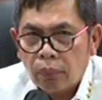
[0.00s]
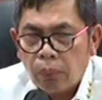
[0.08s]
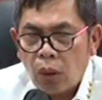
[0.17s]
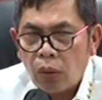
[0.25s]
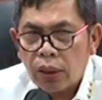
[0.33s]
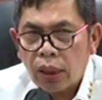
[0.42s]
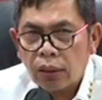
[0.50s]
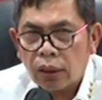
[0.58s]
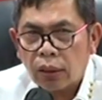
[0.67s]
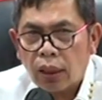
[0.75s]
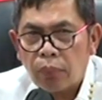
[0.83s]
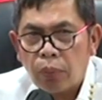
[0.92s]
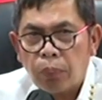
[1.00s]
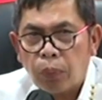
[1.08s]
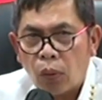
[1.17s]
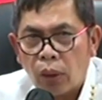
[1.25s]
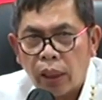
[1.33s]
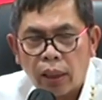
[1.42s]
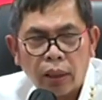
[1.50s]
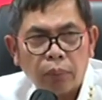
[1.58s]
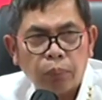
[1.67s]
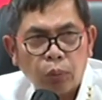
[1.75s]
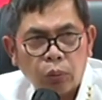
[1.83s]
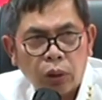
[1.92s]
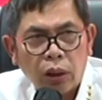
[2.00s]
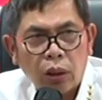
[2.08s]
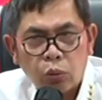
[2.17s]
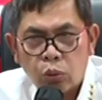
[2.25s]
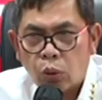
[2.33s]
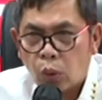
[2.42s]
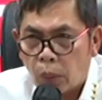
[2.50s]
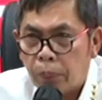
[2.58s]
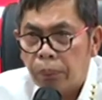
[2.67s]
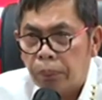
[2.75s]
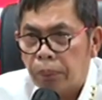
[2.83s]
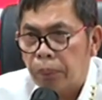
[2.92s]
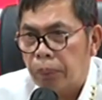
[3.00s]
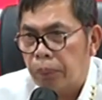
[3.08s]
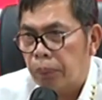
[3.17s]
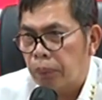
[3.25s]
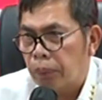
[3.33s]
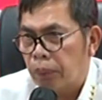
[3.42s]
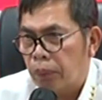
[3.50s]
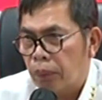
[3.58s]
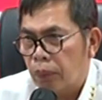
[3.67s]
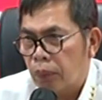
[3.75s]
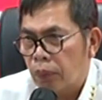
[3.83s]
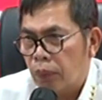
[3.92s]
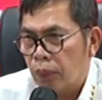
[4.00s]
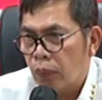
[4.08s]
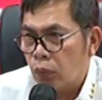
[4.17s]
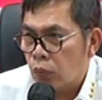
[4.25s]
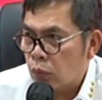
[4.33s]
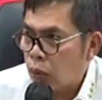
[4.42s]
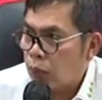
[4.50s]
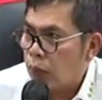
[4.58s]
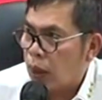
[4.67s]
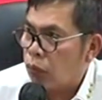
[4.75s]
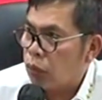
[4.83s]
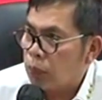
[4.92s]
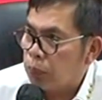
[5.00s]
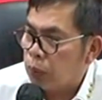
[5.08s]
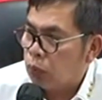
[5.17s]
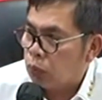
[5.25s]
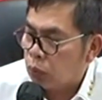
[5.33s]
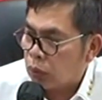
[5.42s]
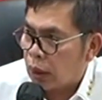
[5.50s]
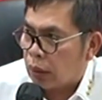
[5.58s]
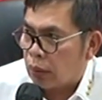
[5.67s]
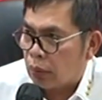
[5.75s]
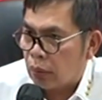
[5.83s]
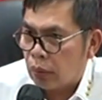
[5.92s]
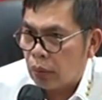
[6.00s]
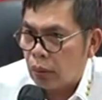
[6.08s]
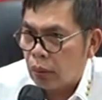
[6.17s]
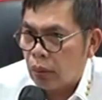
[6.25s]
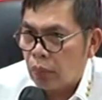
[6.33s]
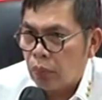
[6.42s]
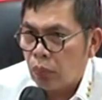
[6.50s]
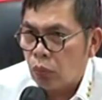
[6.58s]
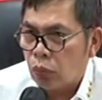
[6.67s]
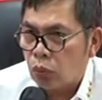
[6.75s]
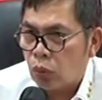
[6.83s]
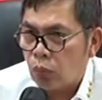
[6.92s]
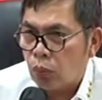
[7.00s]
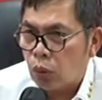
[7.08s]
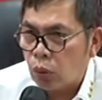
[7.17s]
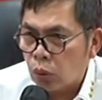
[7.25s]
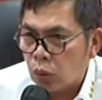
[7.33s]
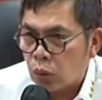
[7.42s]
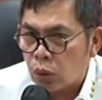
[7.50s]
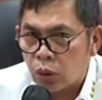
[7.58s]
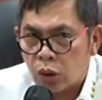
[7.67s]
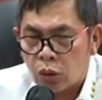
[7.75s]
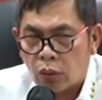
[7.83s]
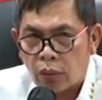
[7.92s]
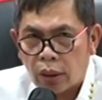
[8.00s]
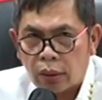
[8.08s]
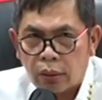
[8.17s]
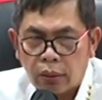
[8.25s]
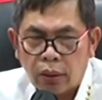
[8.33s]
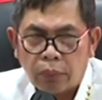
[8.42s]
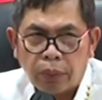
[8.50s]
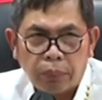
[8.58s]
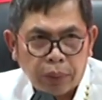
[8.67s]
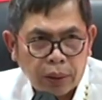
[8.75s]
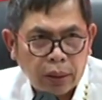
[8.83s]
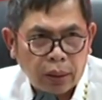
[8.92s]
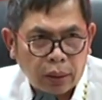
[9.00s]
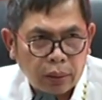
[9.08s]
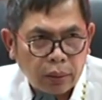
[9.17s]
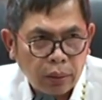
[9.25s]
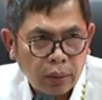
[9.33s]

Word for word: bahwa jaksa telah memperoleh alat bukti yang cukup untuk melakukan penuntutan untuk menuntut seseorang di depan persidangan.